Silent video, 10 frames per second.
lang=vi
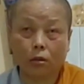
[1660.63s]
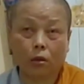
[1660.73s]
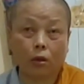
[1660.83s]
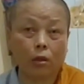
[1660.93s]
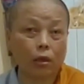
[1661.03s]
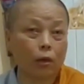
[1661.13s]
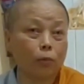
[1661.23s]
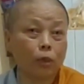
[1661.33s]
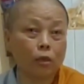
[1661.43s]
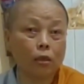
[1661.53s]
Rồi cái gì
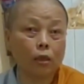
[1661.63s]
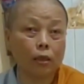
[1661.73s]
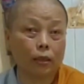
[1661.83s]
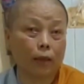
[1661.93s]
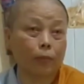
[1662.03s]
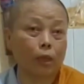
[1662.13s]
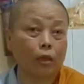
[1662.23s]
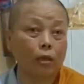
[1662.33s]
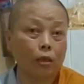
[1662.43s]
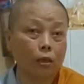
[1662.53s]
Long Dương gì làm
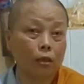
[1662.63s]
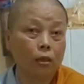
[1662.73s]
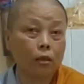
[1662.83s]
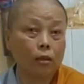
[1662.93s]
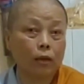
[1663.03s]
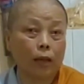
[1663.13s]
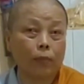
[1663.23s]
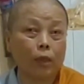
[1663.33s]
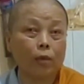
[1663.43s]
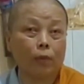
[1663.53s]
gì
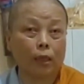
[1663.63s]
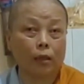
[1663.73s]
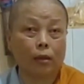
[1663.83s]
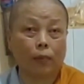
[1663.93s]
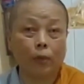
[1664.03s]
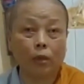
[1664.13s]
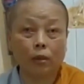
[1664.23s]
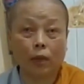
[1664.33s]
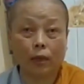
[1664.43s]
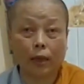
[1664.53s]
làm gì mà thầy nhập lên
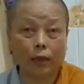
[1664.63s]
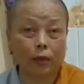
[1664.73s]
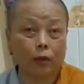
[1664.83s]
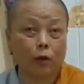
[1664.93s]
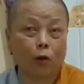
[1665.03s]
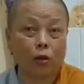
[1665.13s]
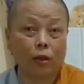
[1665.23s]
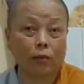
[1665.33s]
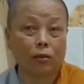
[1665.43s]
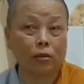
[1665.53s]
cái các loại
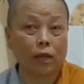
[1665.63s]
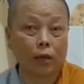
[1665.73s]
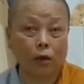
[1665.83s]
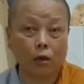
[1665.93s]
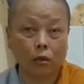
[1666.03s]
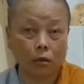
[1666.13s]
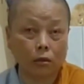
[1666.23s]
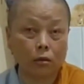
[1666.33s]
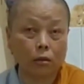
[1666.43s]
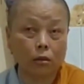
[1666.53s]
thần xác đó
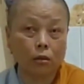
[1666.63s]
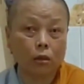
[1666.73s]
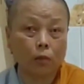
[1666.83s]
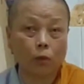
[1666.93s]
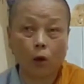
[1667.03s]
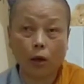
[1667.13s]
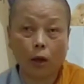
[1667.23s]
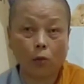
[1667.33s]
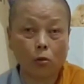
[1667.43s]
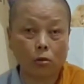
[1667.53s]
được, yeah. Không có
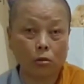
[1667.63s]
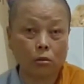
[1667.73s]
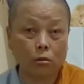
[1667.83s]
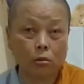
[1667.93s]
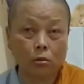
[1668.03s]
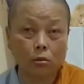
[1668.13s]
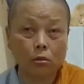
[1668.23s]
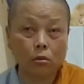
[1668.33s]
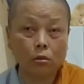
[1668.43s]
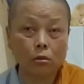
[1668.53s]
đâu,
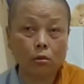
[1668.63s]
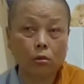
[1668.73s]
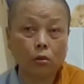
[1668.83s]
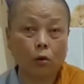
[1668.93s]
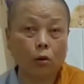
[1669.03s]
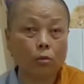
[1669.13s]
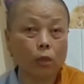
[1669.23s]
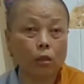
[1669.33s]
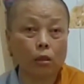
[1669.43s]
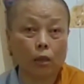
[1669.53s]
cô
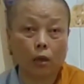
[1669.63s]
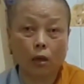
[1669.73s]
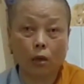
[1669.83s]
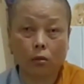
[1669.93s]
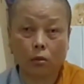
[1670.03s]
không tin vấn đề đó đâu,